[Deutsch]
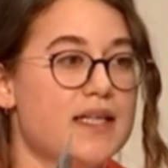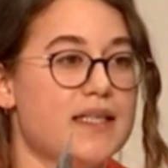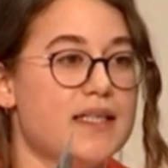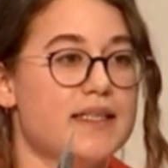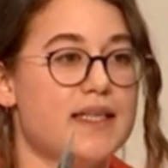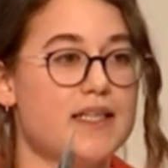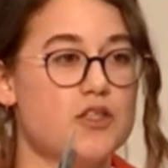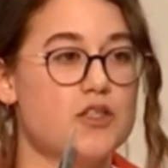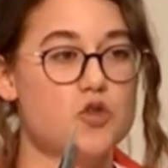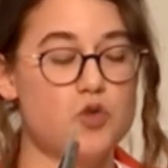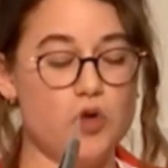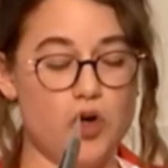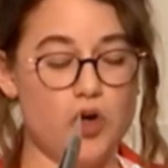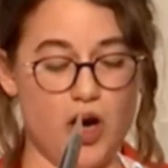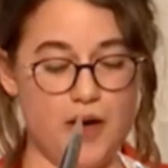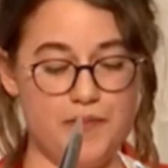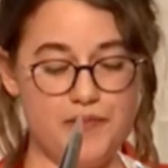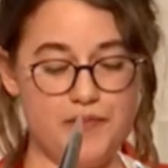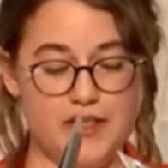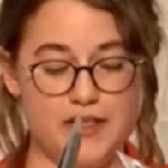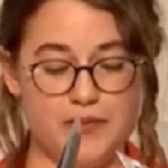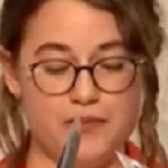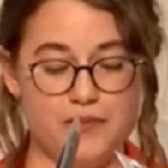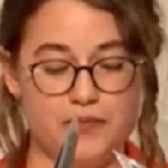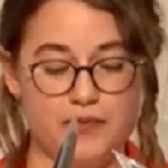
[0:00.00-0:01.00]
Dazu
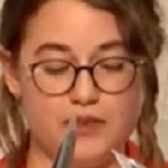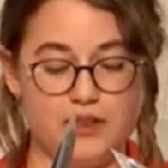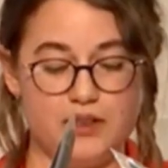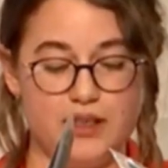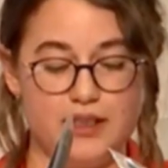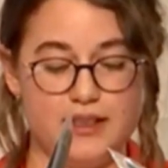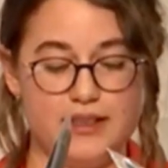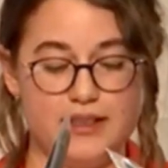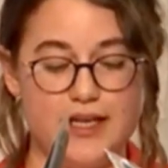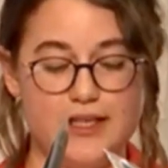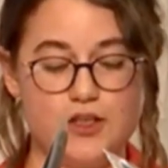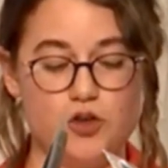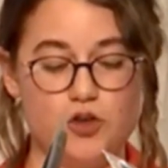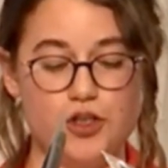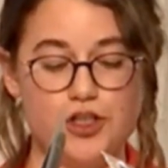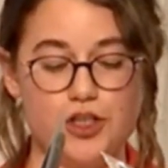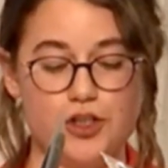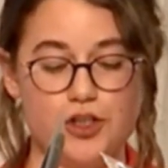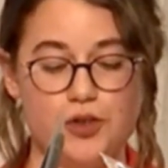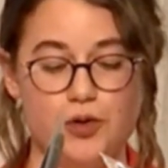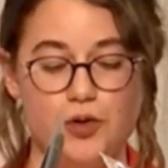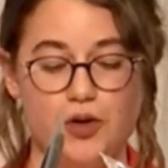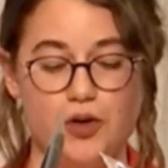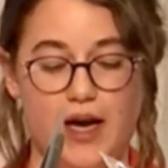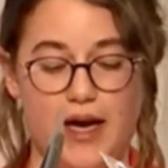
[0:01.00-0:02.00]
kommt der
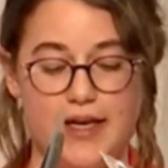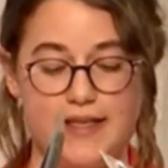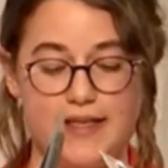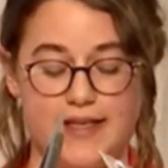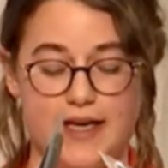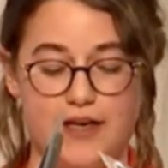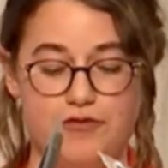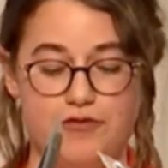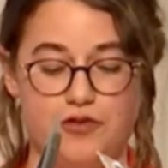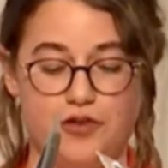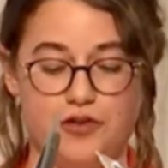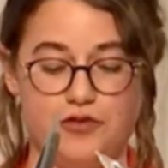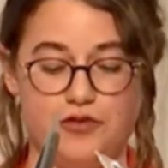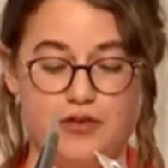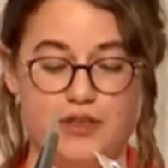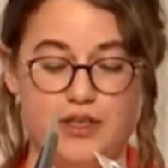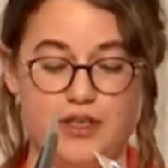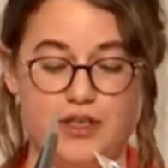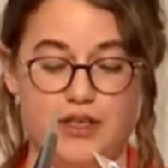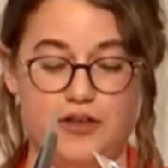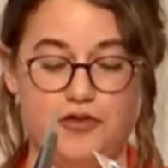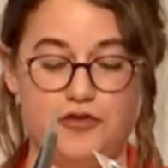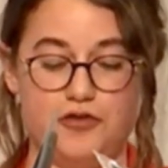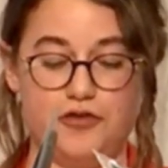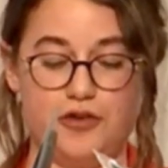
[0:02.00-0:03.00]
deutlich höhere Anteil von
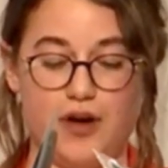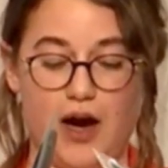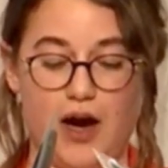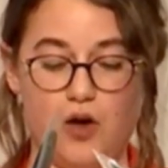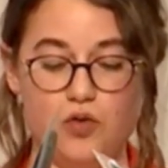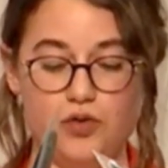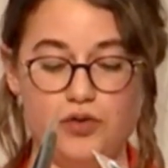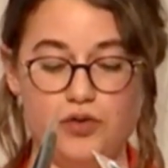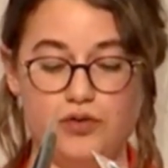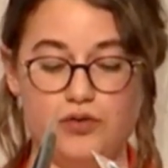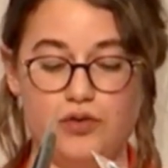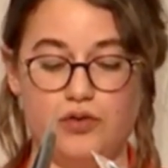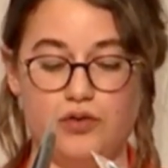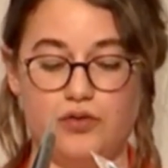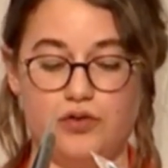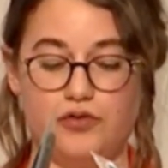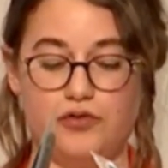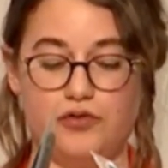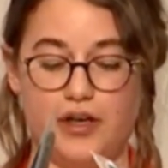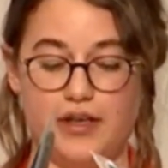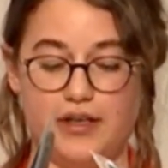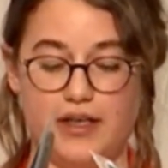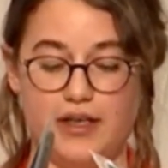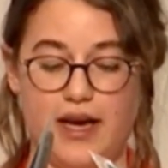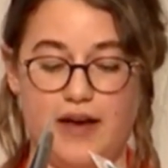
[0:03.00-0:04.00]
Frauen und
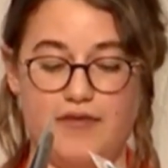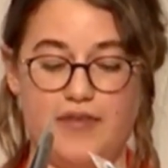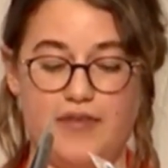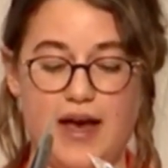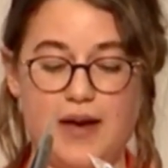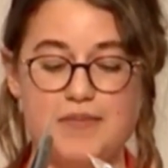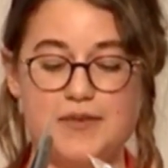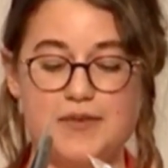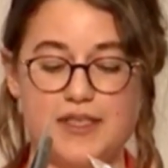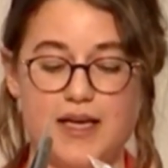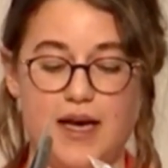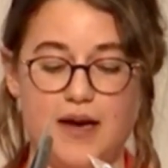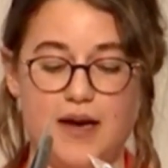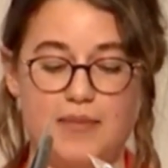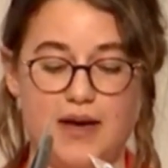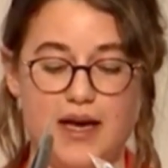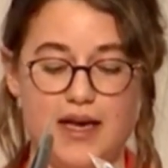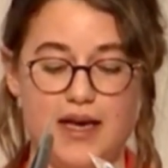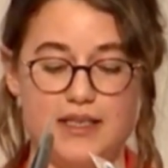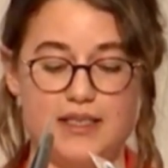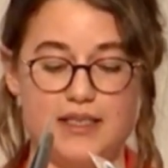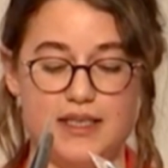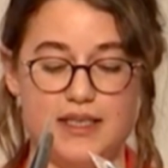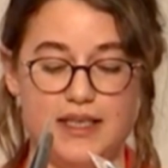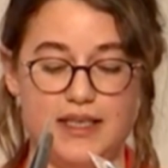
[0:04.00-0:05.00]
von
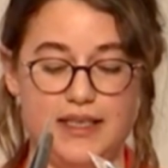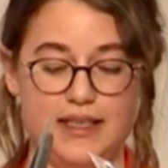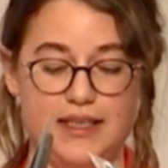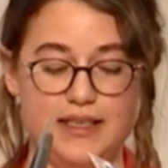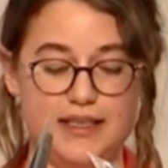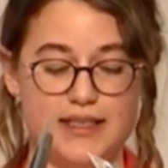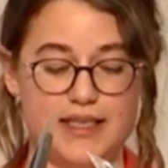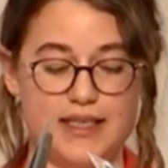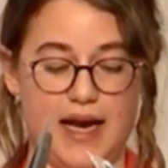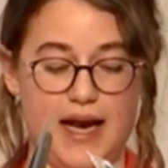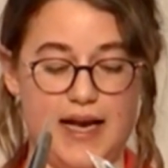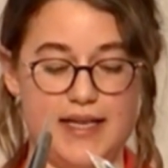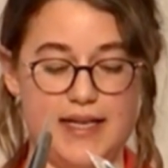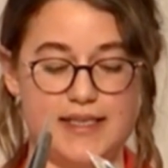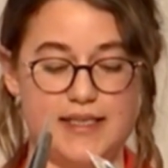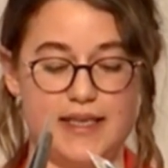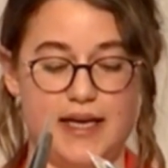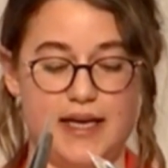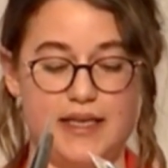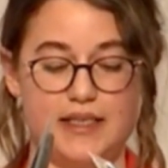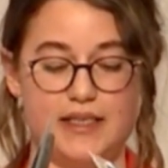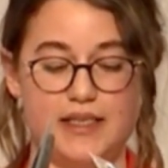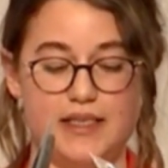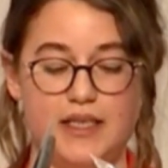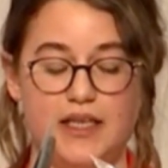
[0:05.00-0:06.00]
Erwerbsarbeit in
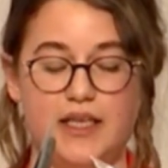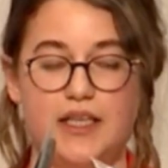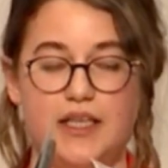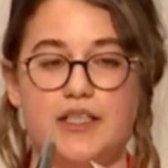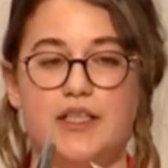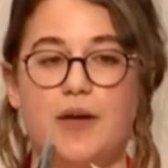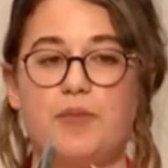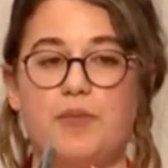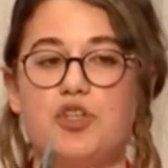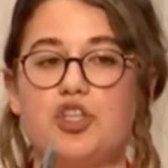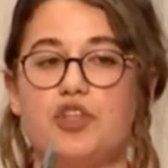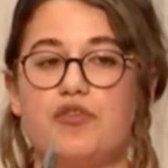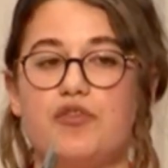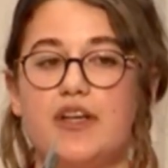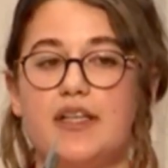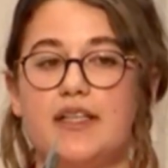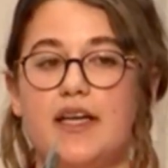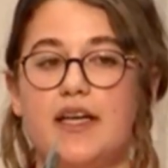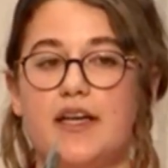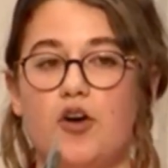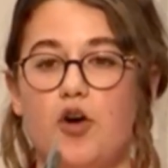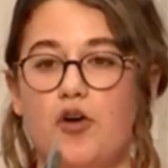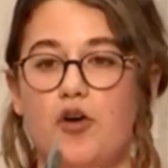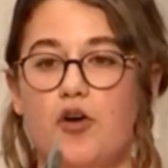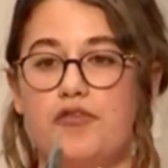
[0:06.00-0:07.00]
Teilzeit. Damit schwingt
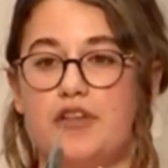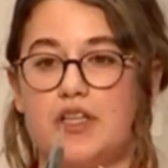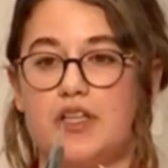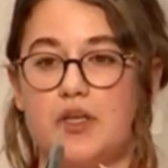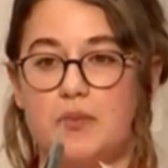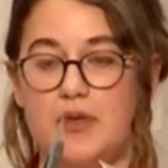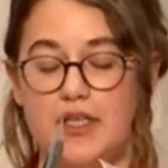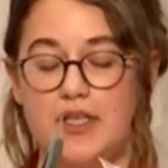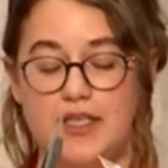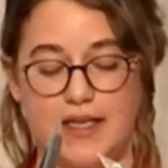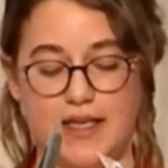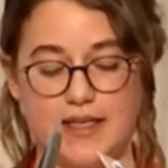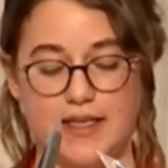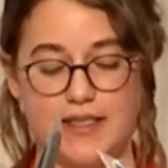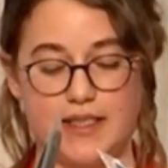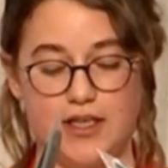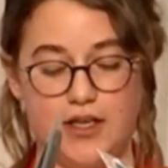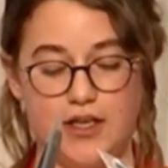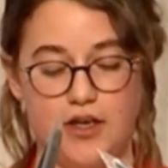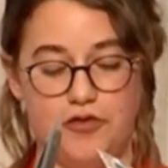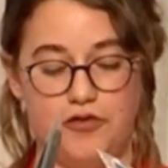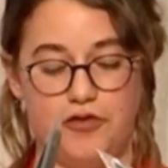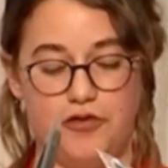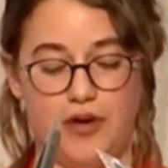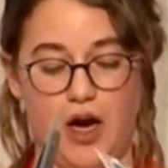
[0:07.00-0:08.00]
dann häufig mit, dass
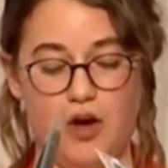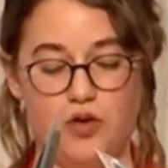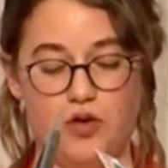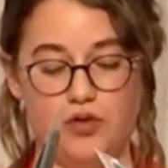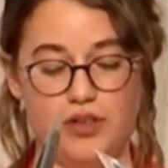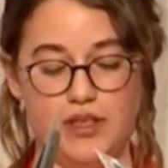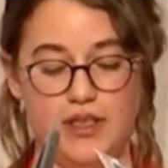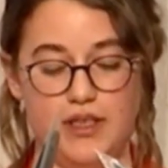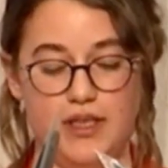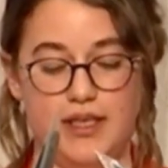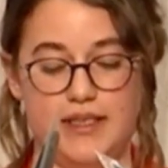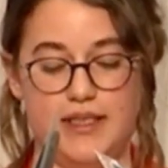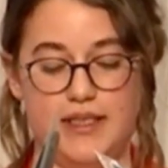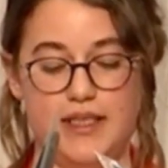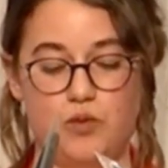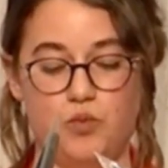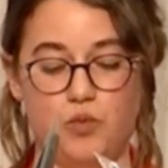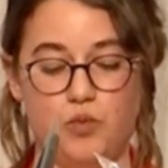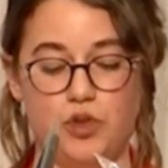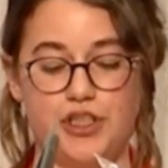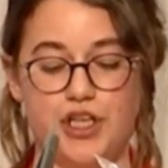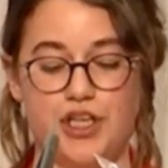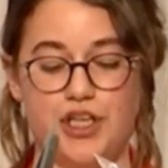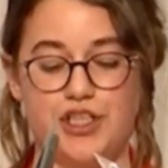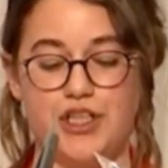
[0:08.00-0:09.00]
Frauen, die in
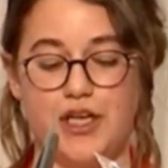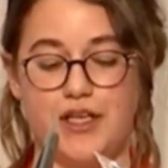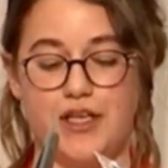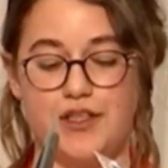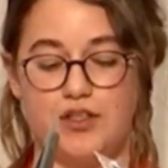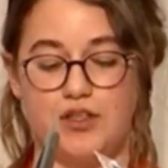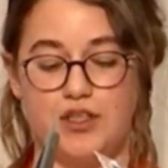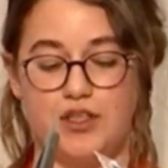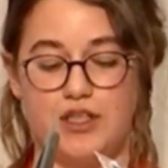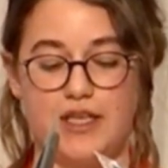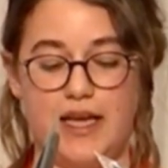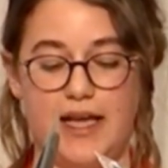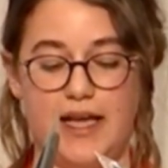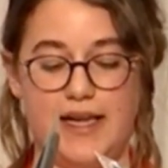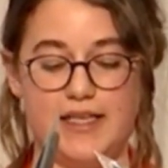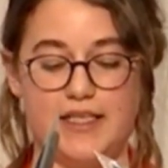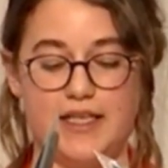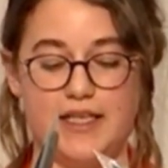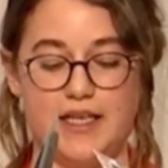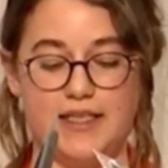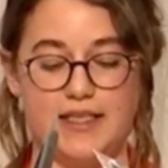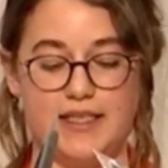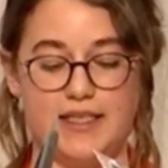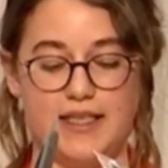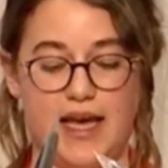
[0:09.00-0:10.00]
Mutterschatz und in
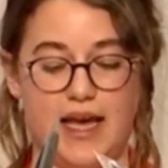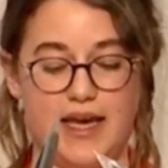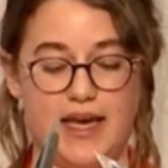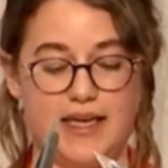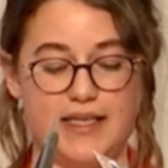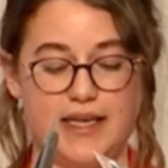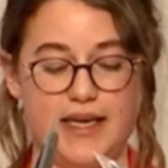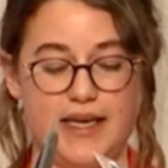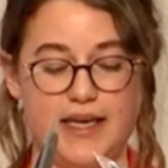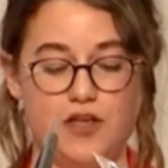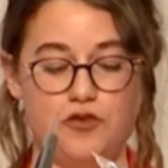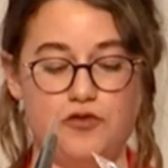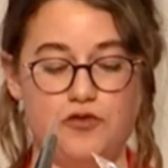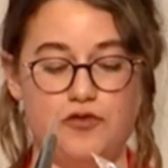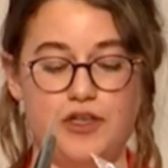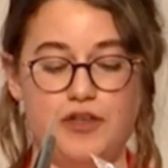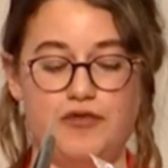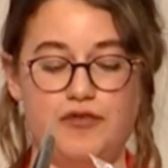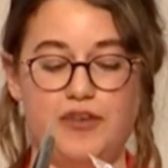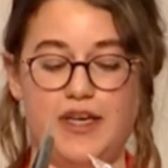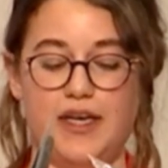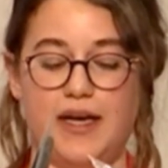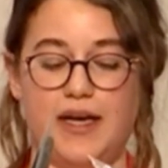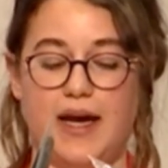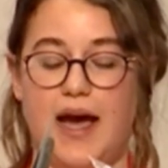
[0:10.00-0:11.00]
Elternzeit gehen, viel
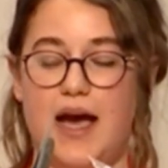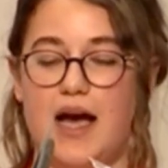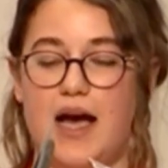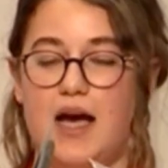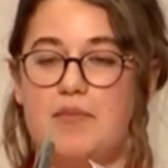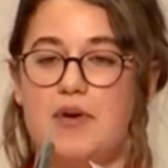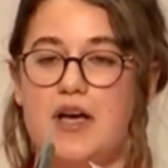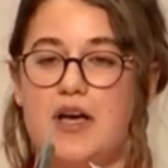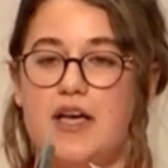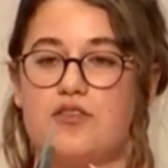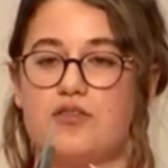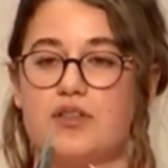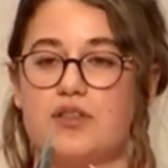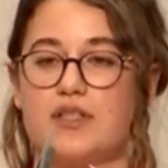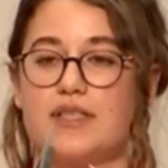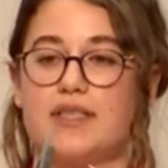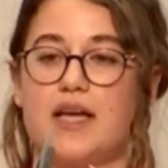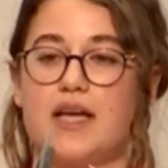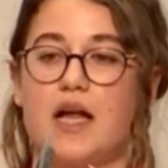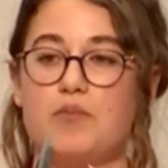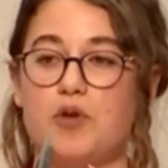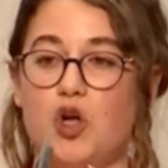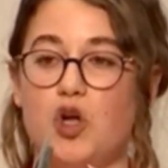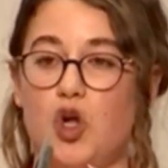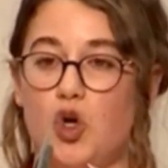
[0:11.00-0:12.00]
weniger arbeiten und
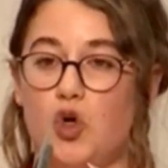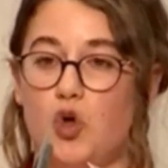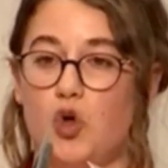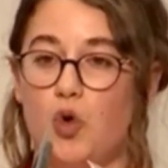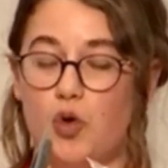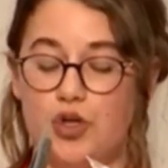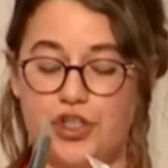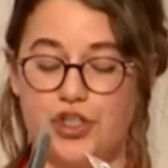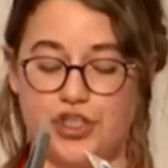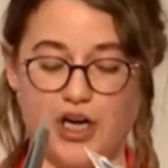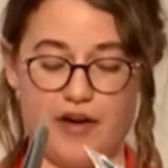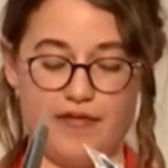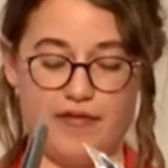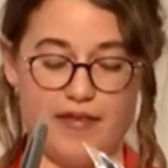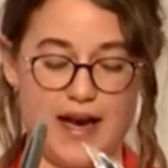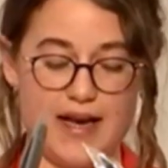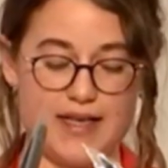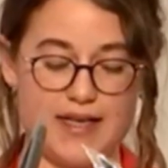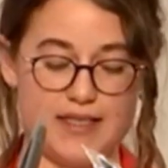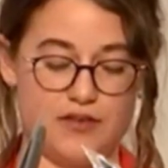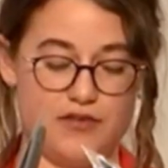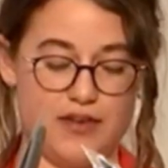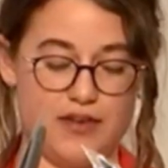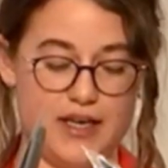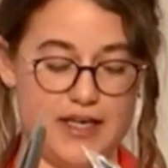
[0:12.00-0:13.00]
deshalb
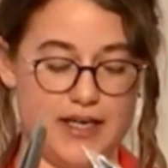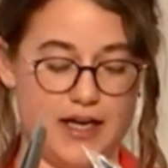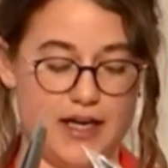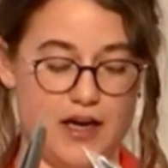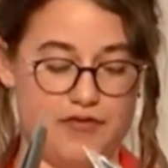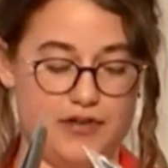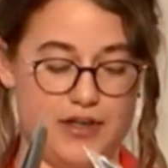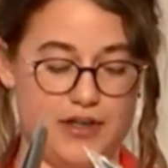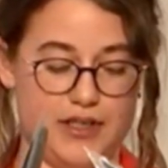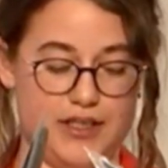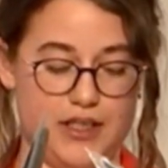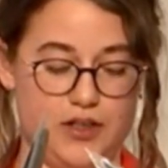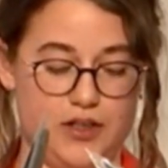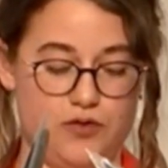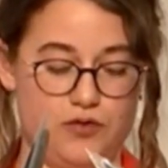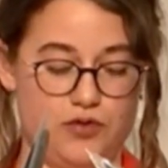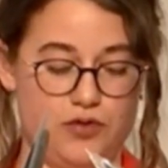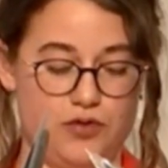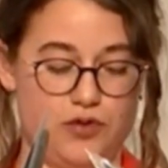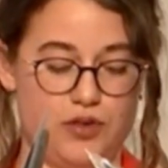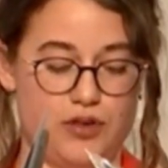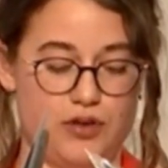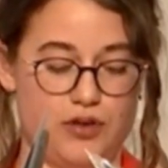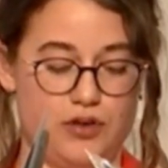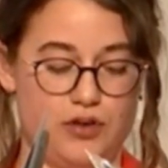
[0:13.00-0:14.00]
logischerweise weniger verdienen
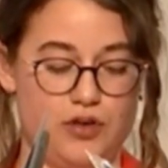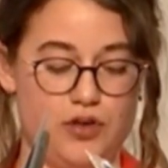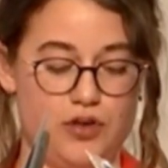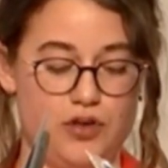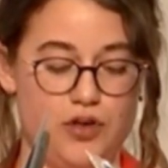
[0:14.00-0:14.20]
würden.